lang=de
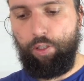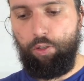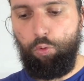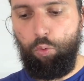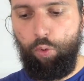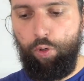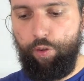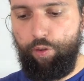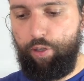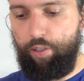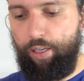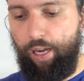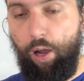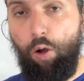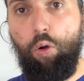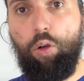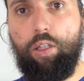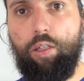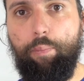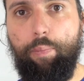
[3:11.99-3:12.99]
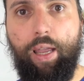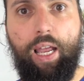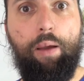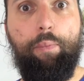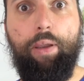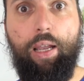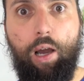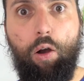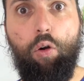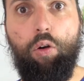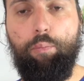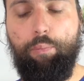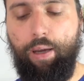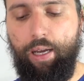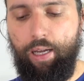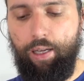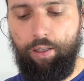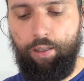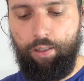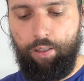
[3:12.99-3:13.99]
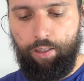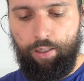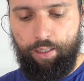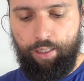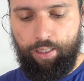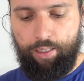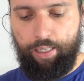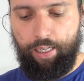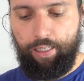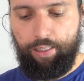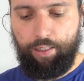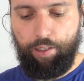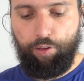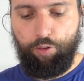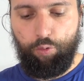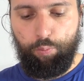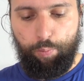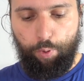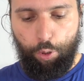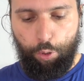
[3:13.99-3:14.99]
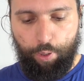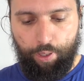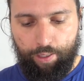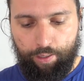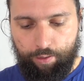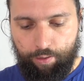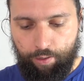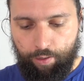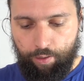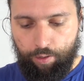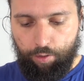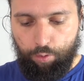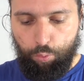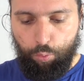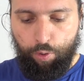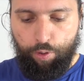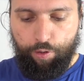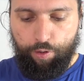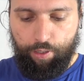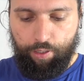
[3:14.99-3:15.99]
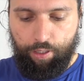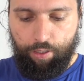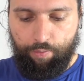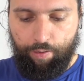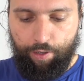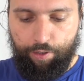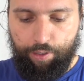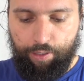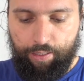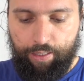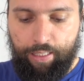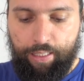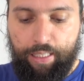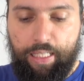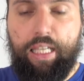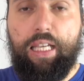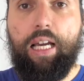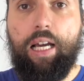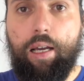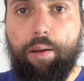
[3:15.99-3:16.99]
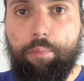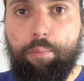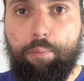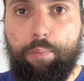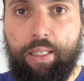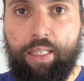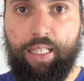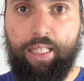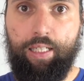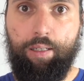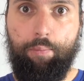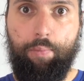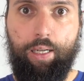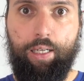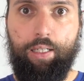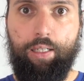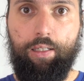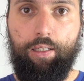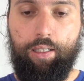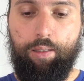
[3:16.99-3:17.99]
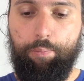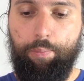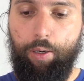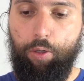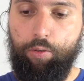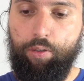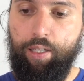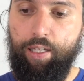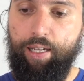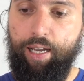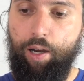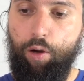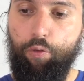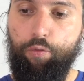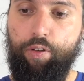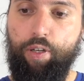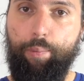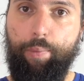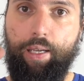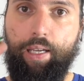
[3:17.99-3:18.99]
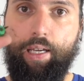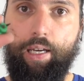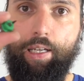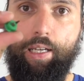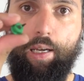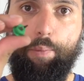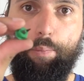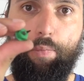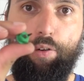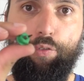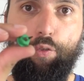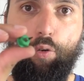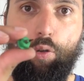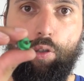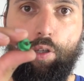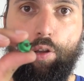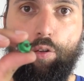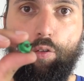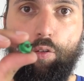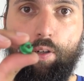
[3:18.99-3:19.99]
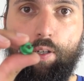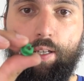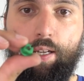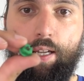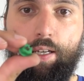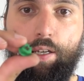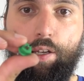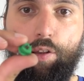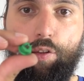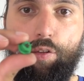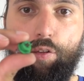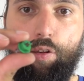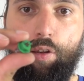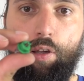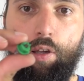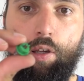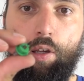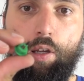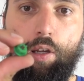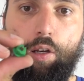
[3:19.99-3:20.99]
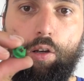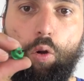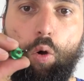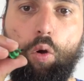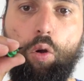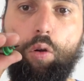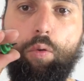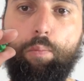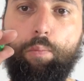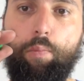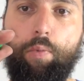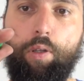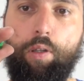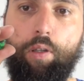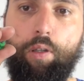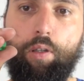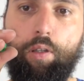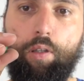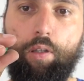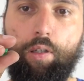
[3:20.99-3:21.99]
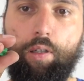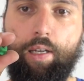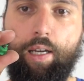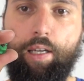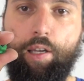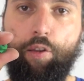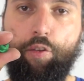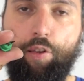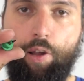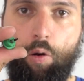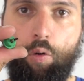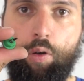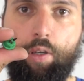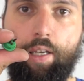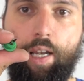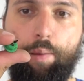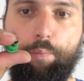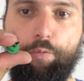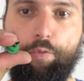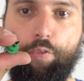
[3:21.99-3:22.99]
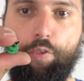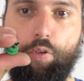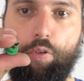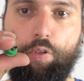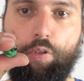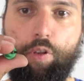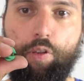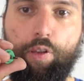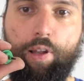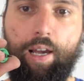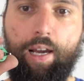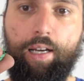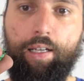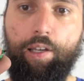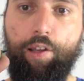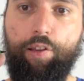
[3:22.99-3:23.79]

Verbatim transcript: Tools sind auch dabei, habe ich auch ein paar gleich dazu bestellt. Tools sind quasi die Dinger, mit denen man die Bauteile aufnehmen kann. Da hat man vorne so ein kleines Loch, kleinen Saugnapf sozusagen.